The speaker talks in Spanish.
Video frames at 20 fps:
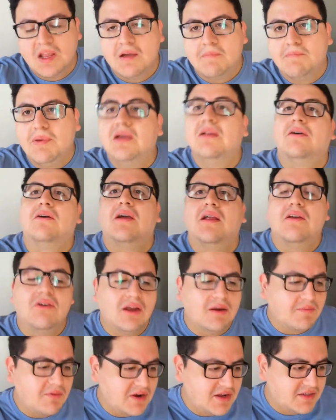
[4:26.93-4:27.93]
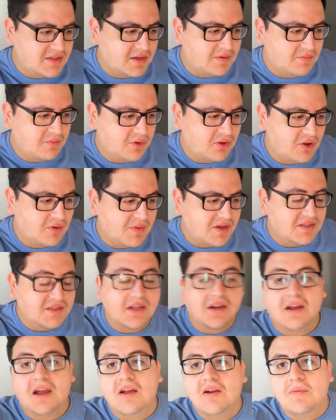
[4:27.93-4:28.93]
Pero creo que puede ser mucho más
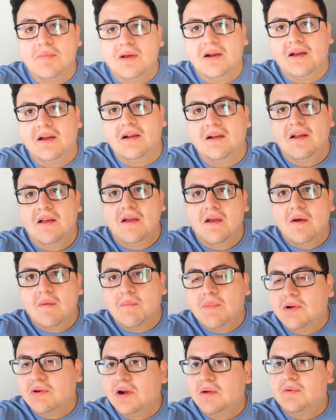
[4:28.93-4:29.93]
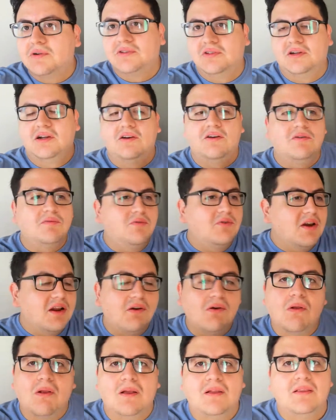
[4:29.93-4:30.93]
cercano para él ver una persona común y
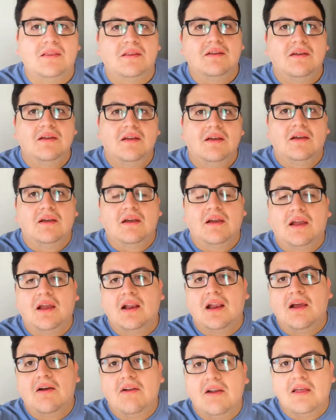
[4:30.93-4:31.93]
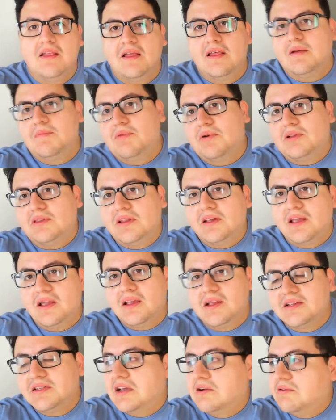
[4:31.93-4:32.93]
corriente que le hable de deporte, que
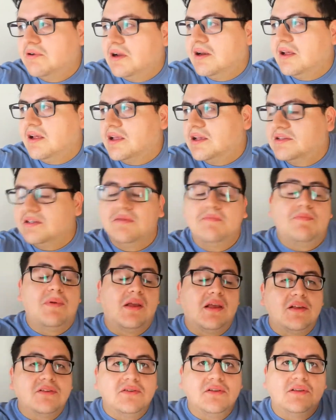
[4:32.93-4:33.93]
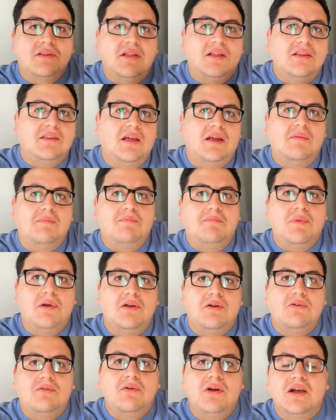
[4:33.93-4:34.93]
quizás es un área que siempre quiso intentar,
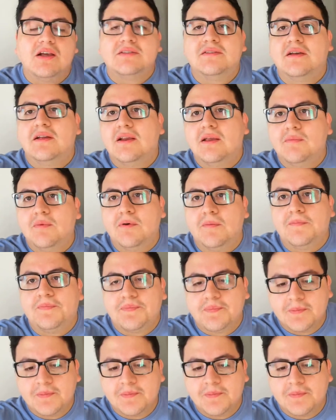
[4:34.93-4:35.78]
pero nunca se animó.